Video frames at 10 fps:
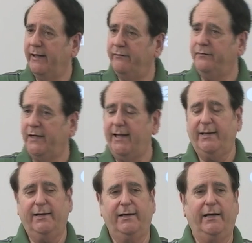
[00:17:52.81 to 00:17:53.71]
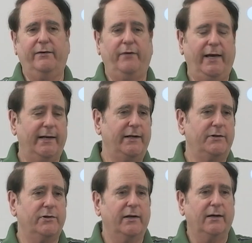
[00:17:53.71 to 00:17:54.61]
地位在这个
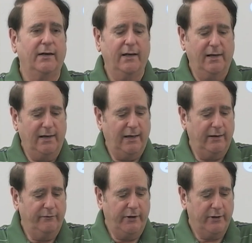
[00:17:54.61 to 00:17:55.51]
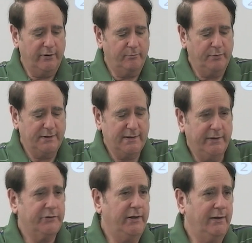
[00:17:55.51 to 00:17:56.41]
世上谋取利益
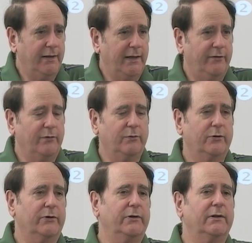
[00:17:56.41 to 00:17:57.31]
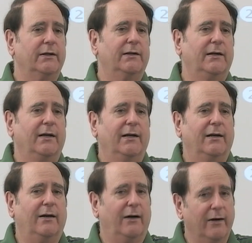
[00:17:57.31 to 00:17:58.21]
的恶人
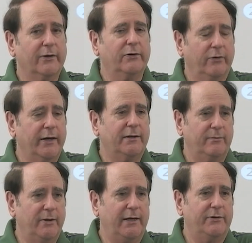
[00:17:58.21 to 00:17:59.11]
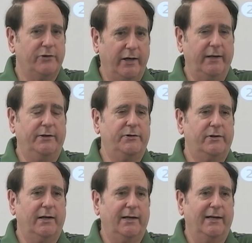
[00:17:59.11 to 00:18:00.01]
将会得到审判，
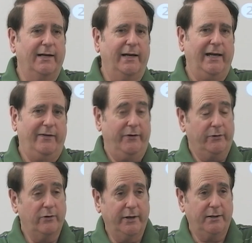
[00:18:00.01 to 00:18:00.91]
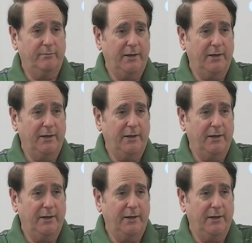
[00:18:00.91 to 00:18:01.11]
要比